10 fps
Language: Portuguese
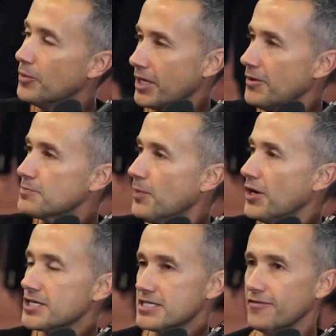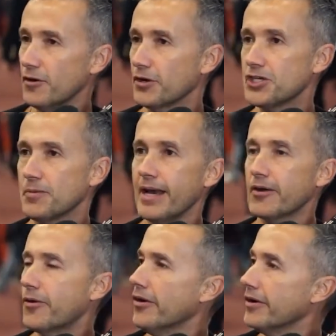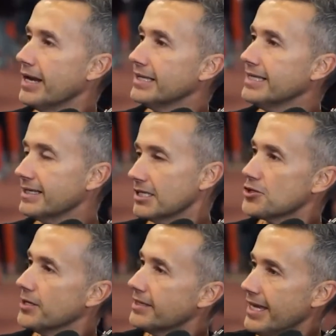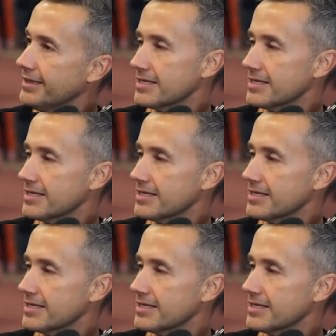Porque é um esporte que você falou que te marcou na década de 80,